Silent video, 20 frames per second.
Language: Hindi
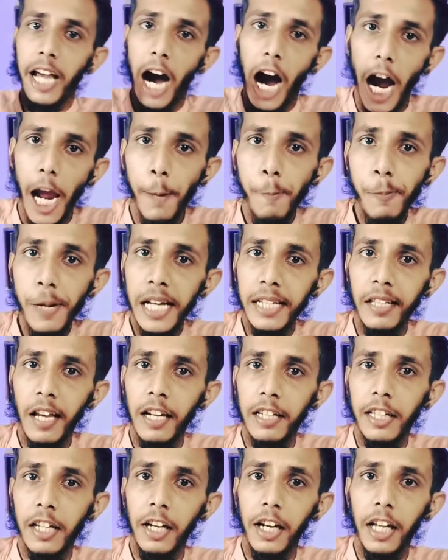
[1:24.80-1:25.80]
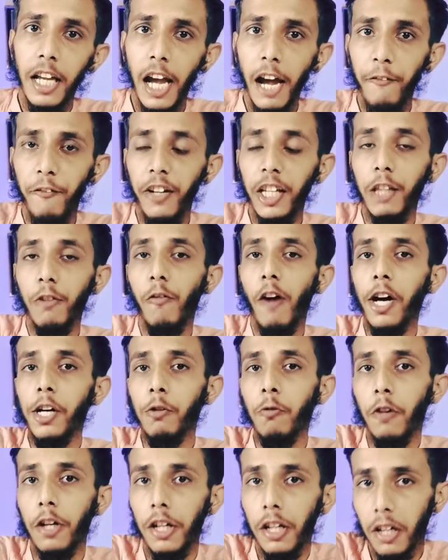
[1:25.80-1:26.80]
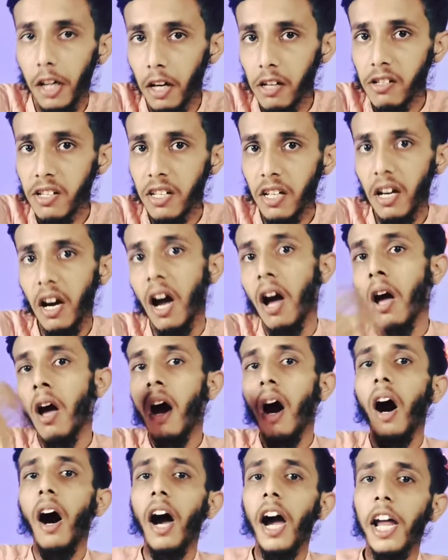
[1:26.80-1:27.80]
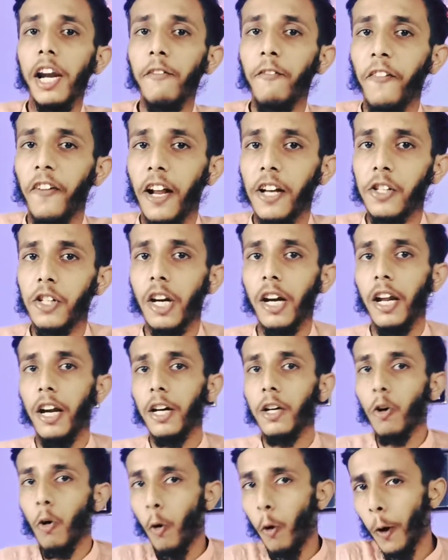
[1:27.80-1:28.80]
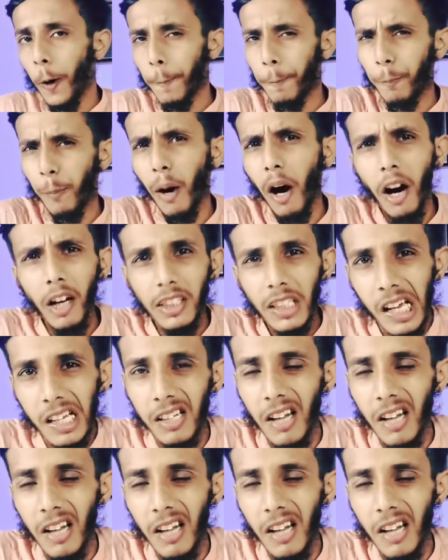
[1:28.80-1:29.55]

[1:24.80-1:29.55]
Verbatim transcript: की आईपीएस एलसीडी है विद 120 ट्वेंटी हर्ज हाई रिफ्रेश रेट और 5000